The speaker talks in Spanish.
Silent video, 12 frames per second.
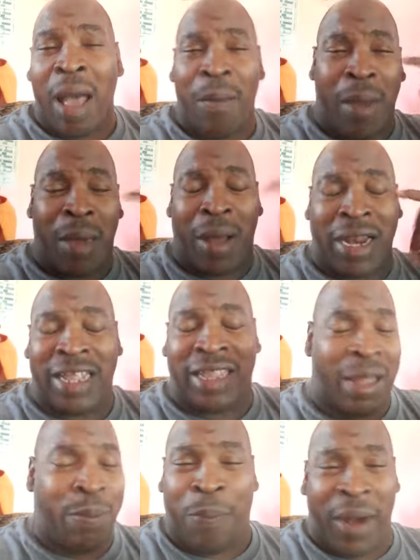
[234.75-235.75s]
me
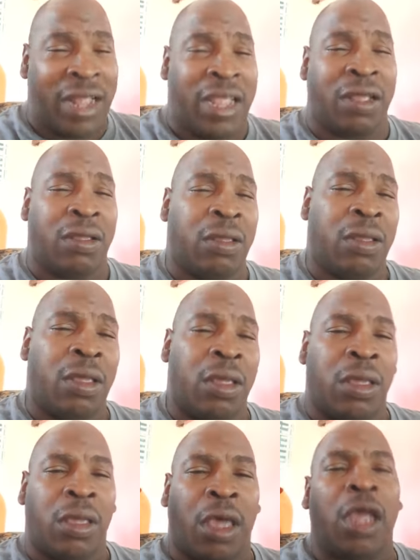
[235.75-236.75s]
malinterpreten.
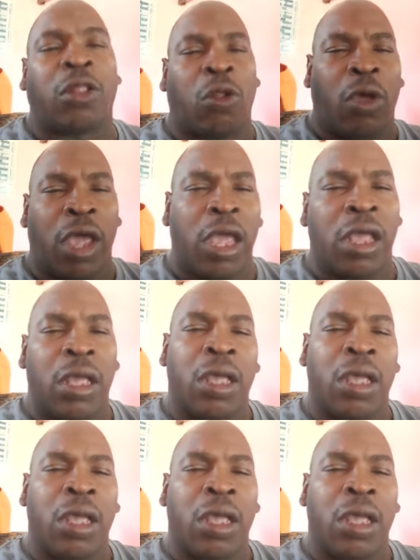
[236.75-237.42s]
Esto es